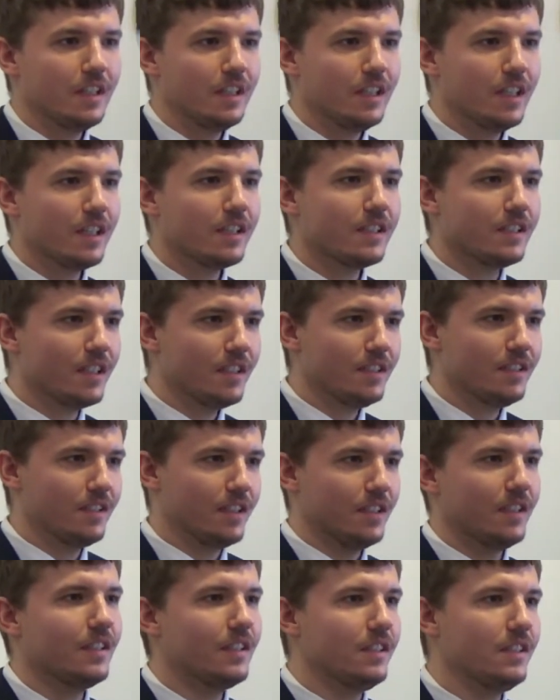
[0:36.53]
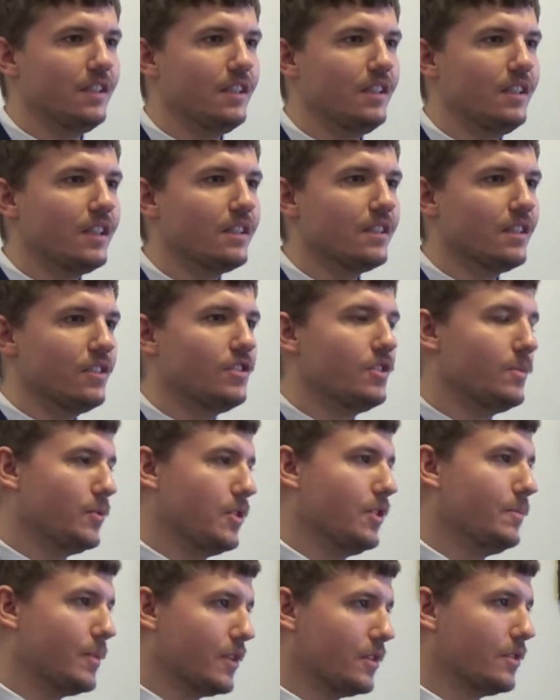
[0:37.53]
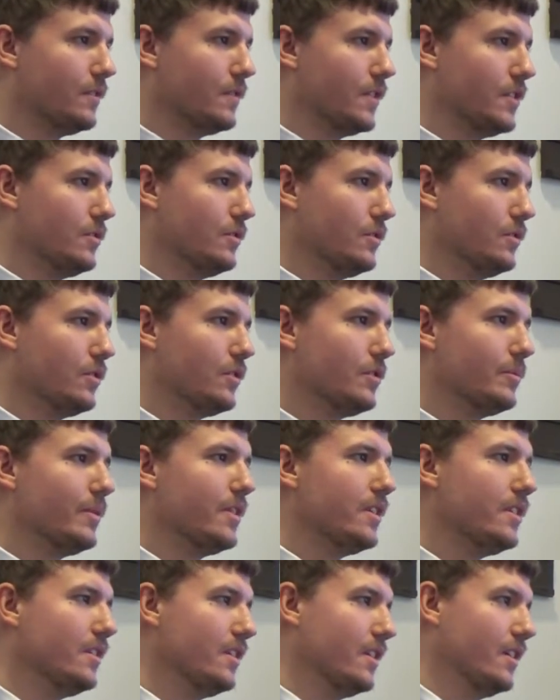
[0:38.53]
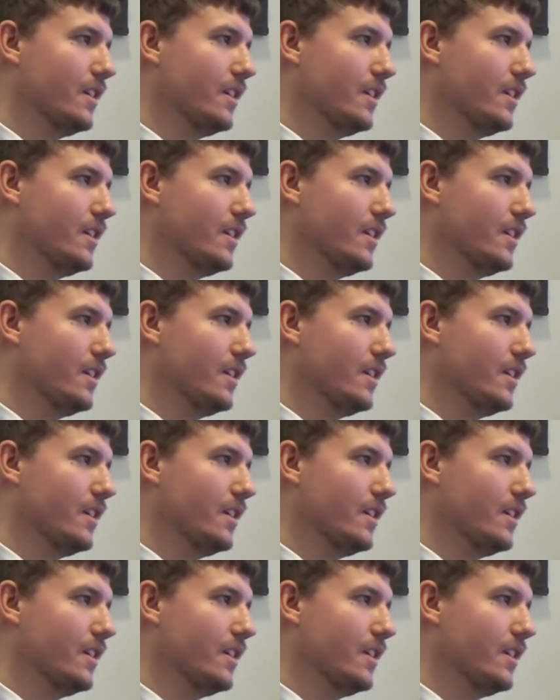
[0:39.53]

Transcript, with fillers: jak najstaranniej, jak najszybciej pakować do torby,